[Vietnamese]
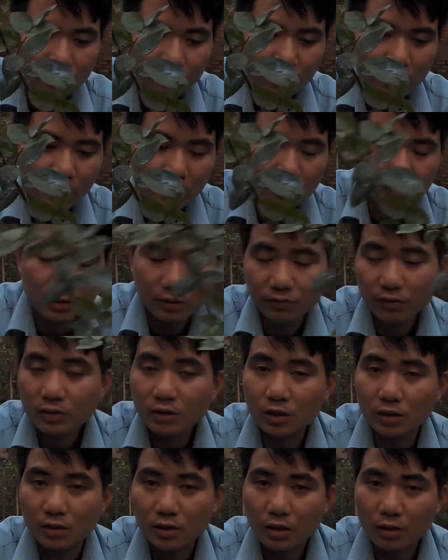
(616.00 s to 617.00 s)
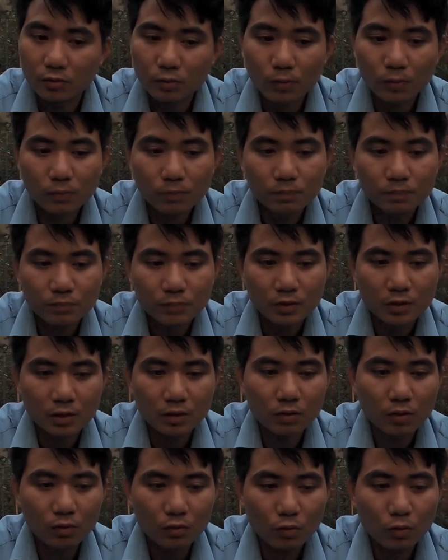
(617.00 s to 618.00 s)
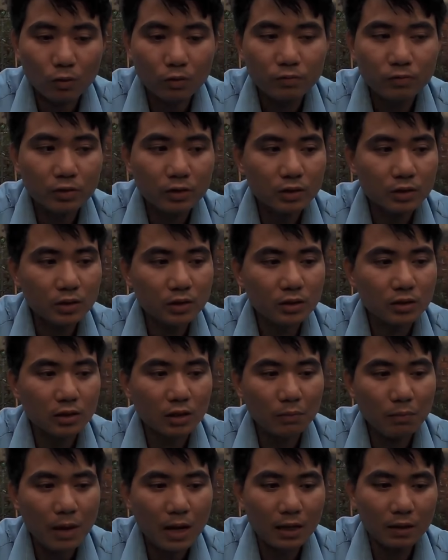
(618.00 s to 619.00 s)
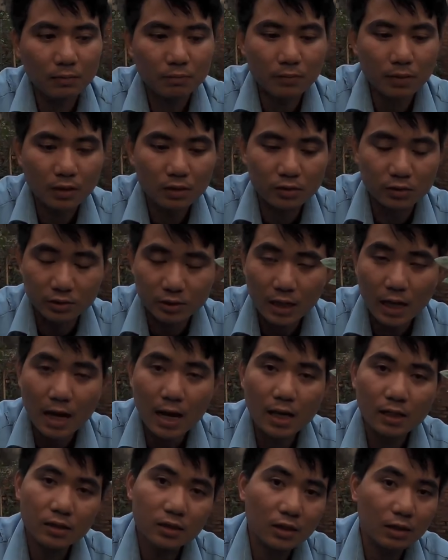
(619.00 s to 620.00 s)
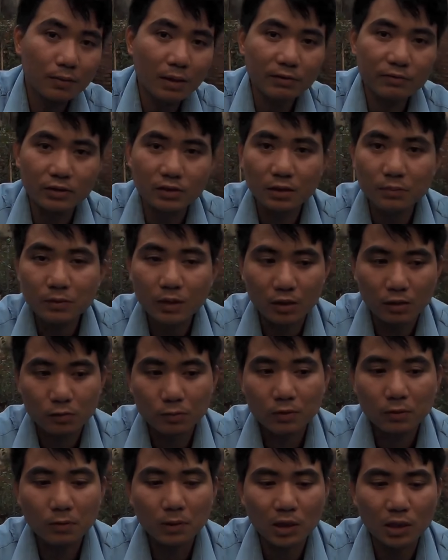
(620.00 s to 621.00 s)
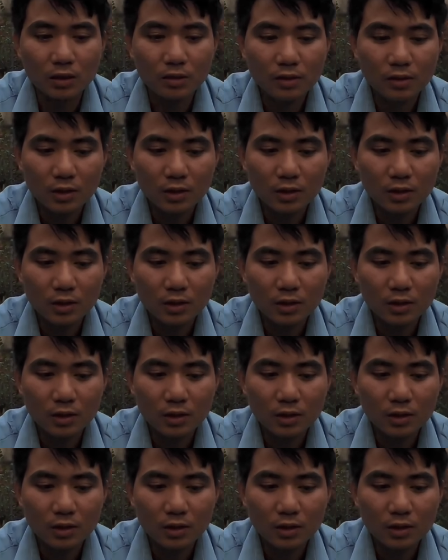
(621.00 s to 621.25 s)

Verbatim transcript: và nó sẽ phát triển rất là tốt thế còn đối với các bạn mà ở xa thì các bạn phải chấp nhận đúng không ạ